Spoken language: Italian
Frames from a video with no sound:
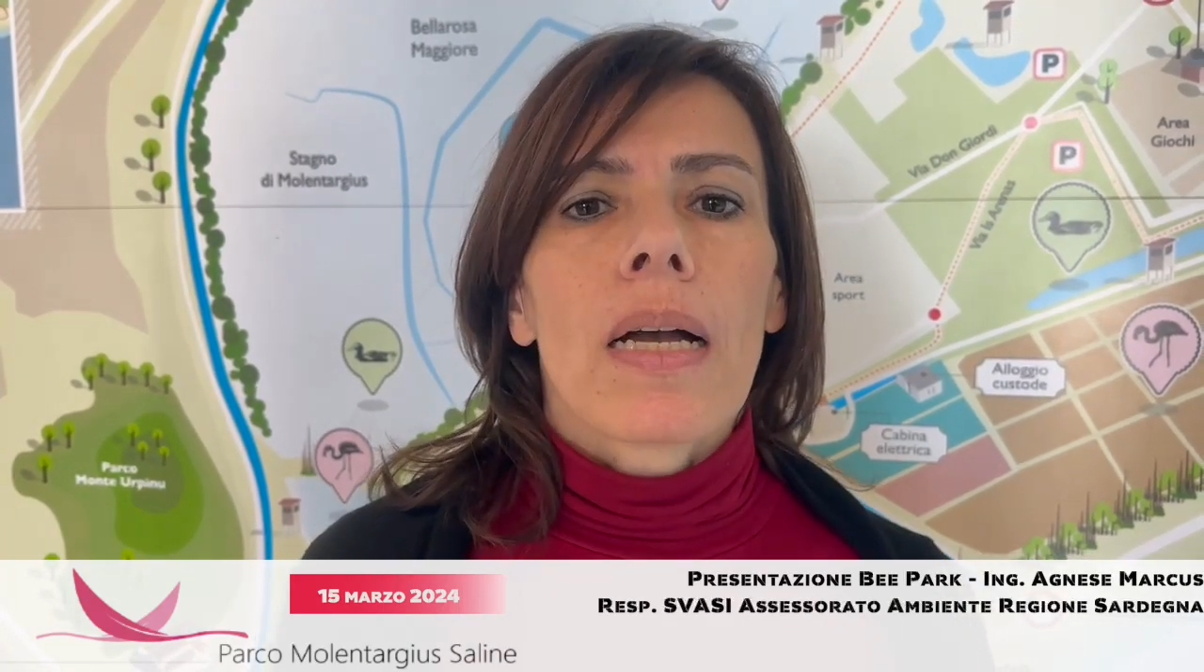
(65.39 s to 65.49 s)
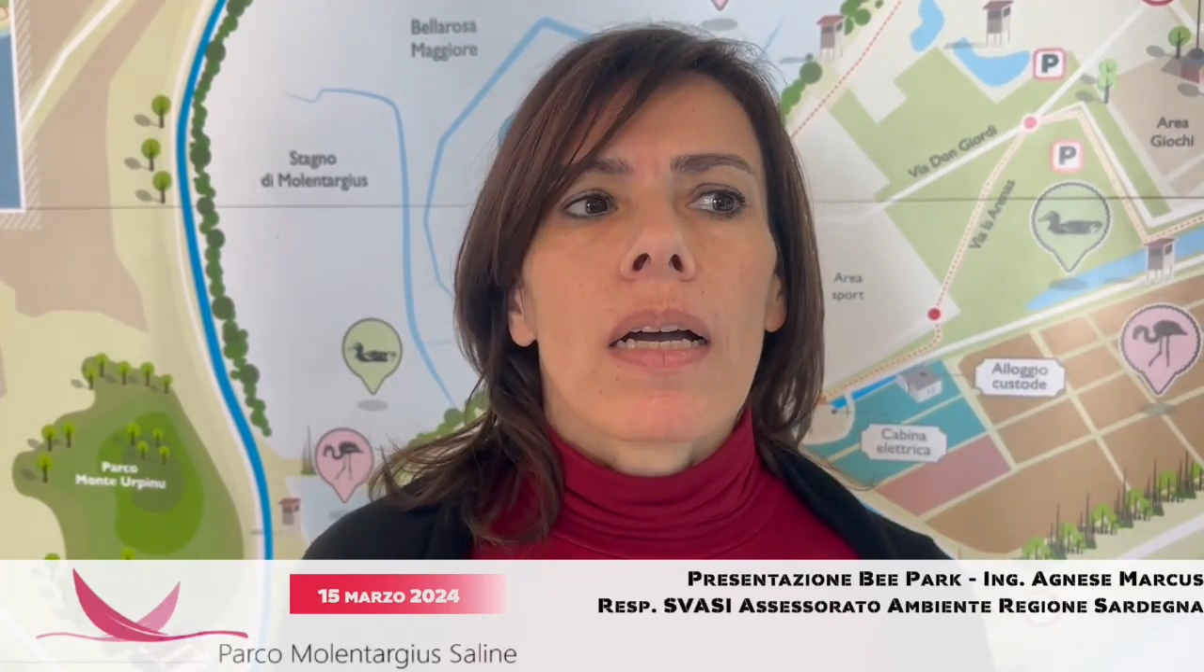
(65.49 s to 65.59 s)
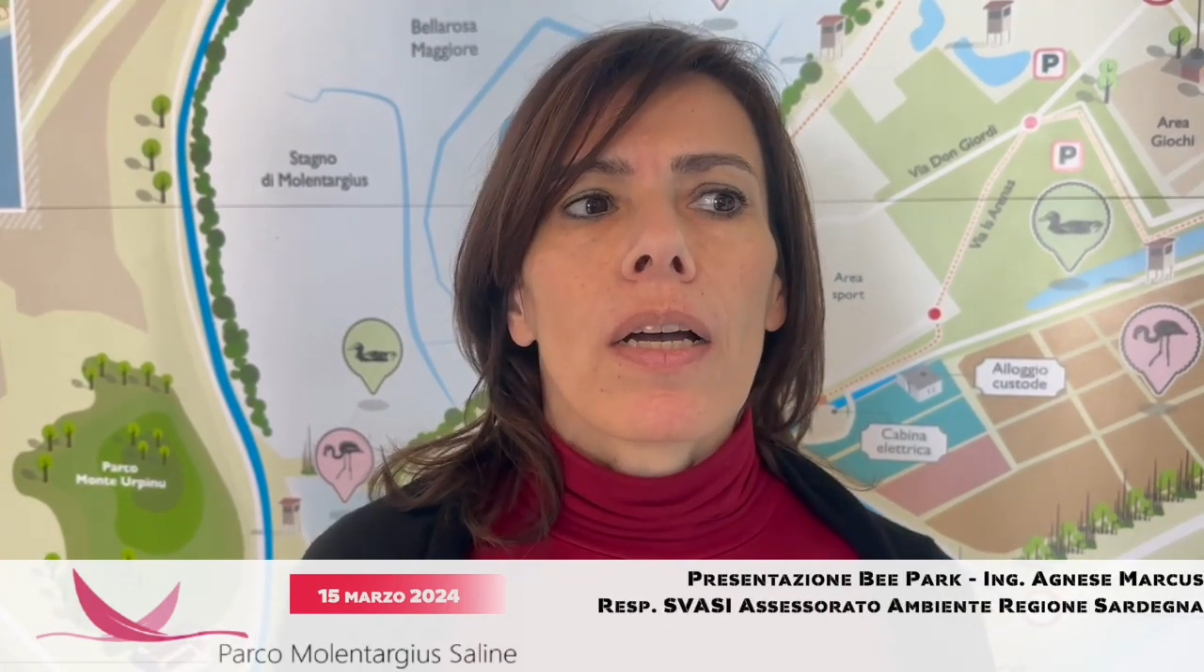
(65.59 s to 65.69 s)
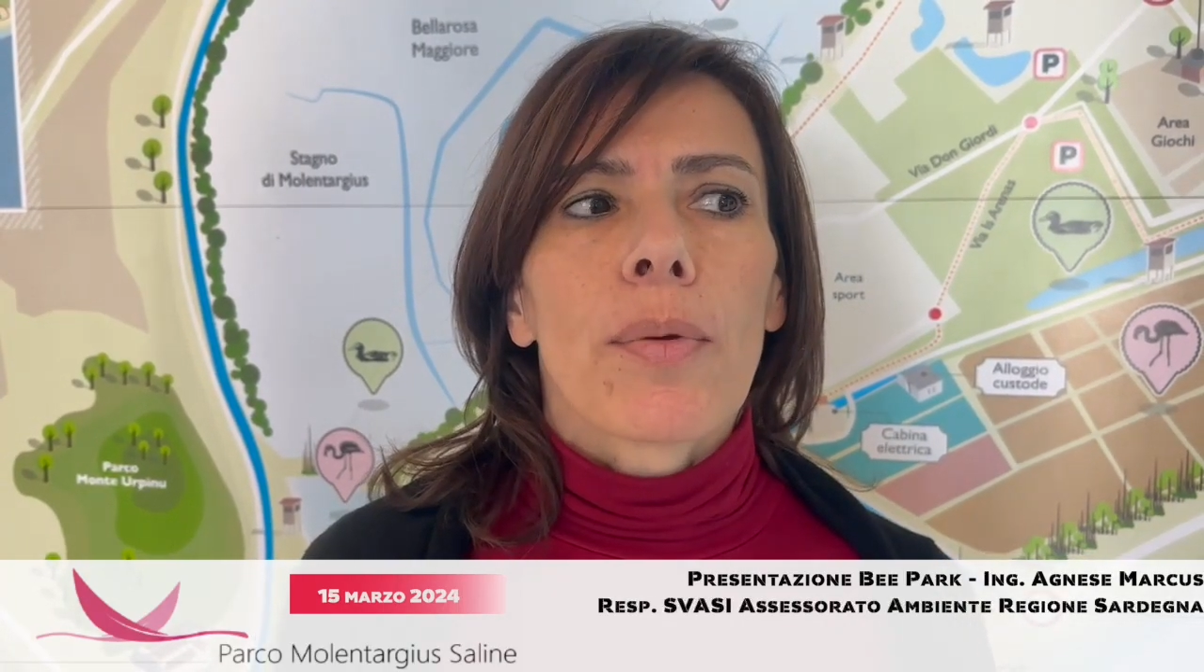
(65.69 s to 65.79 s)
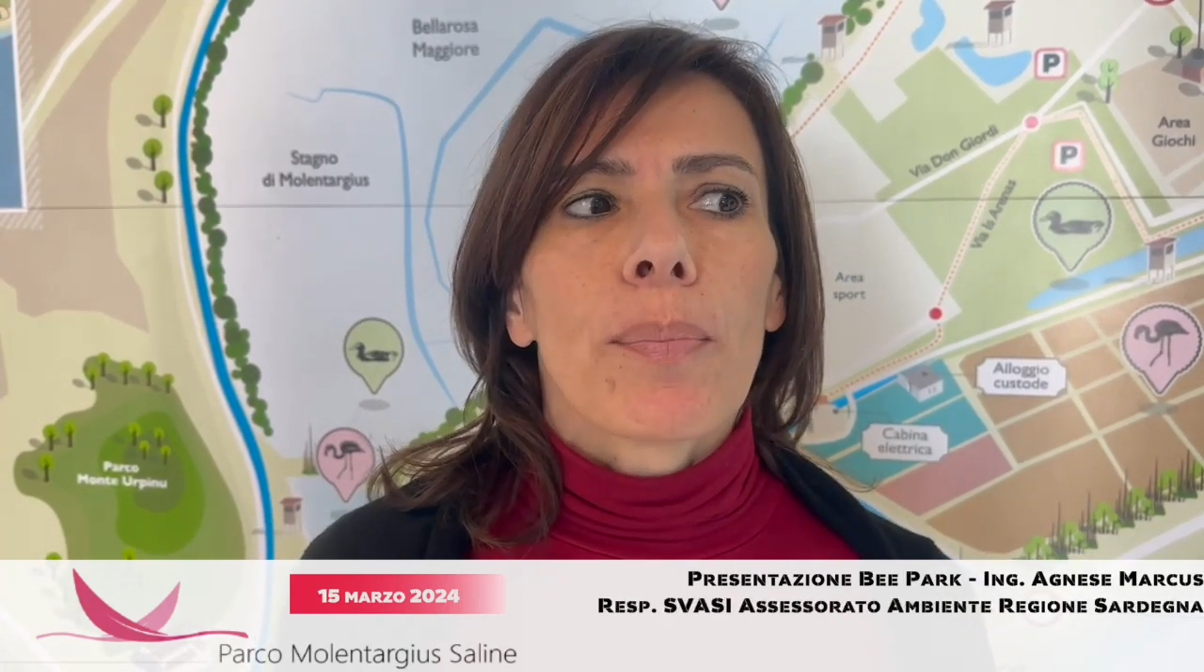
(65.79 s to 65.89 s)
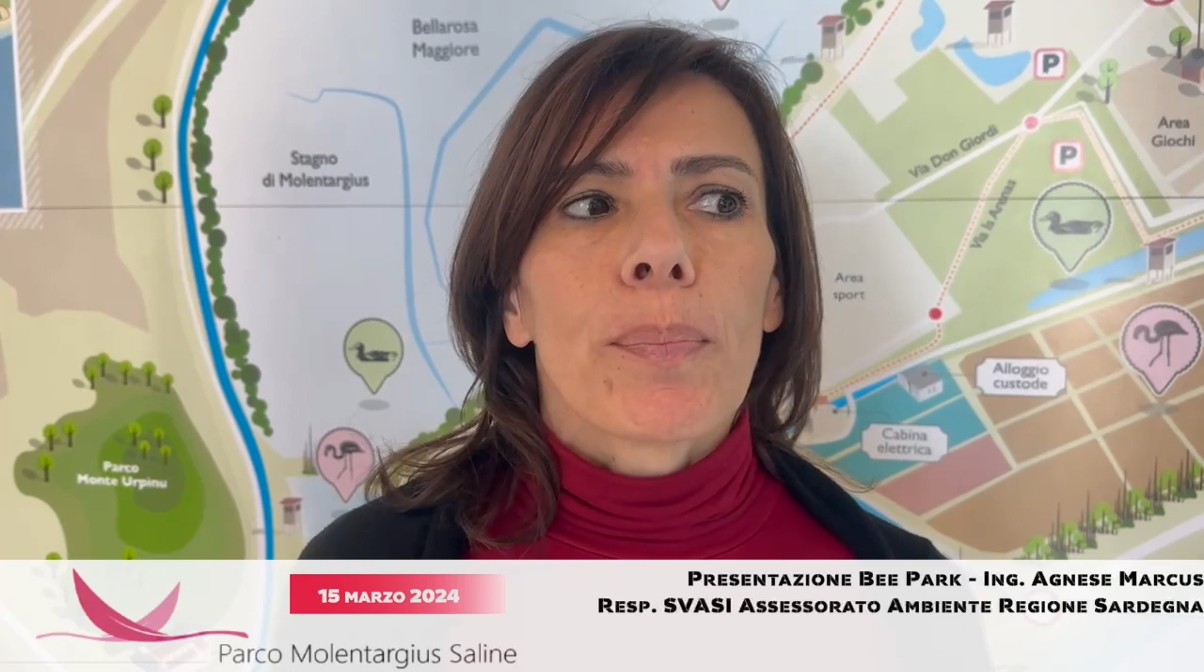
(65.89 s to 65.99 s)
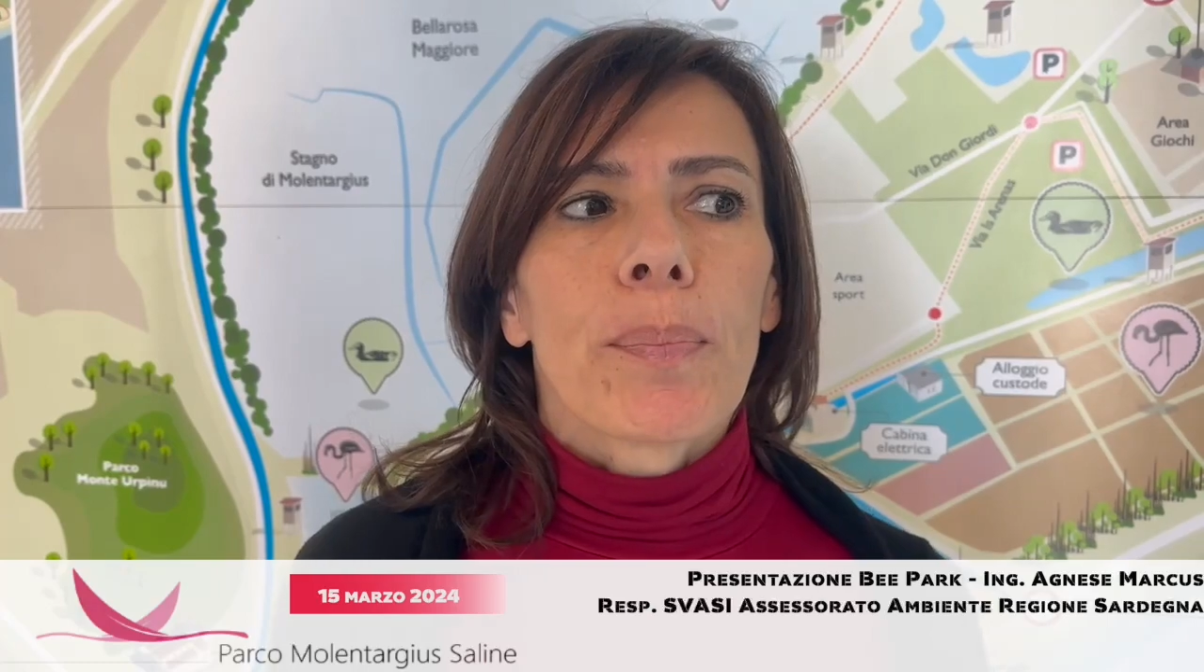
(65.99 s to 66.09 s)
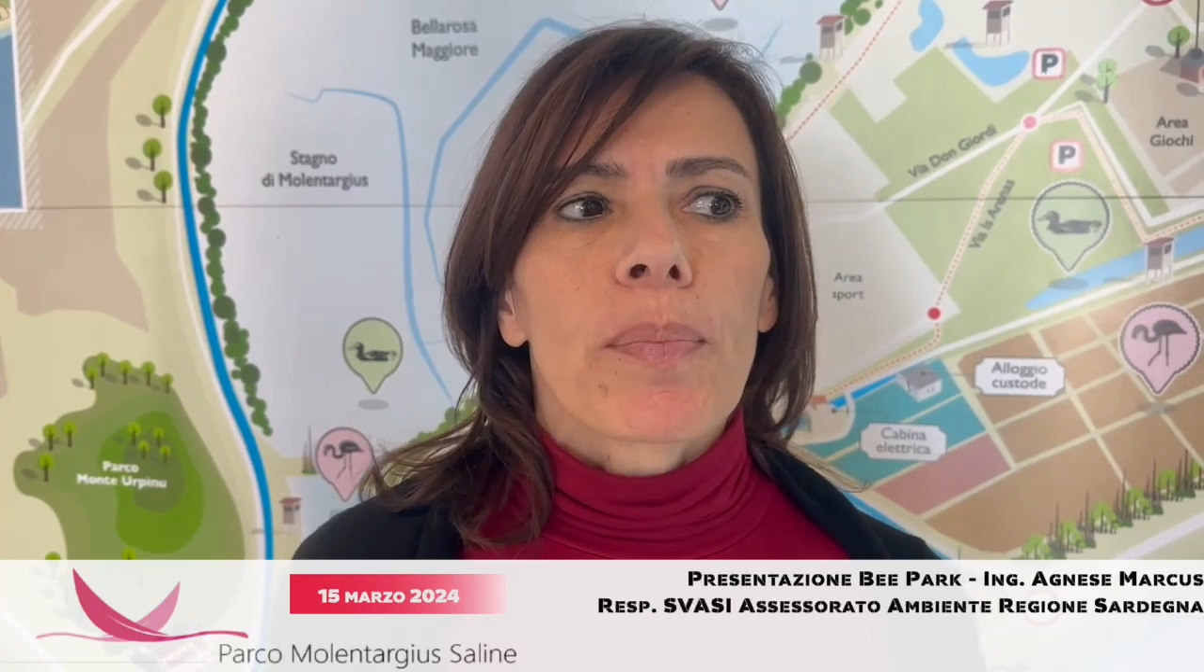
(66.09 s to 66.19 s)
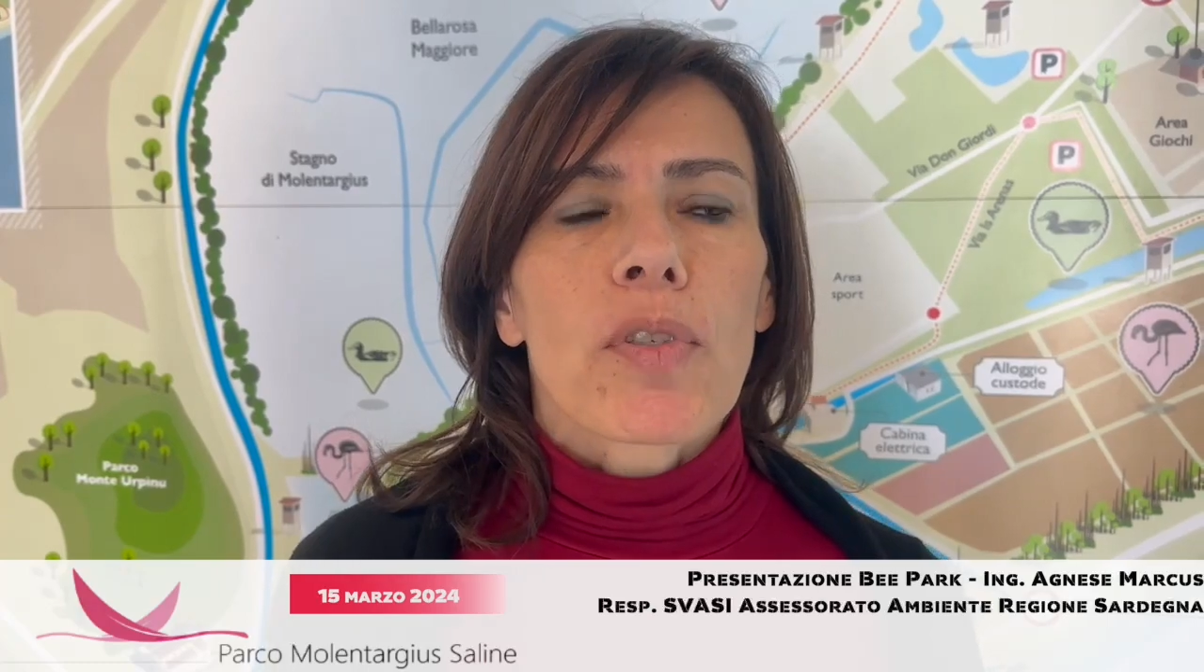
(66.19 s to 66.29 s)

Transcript: Ehm,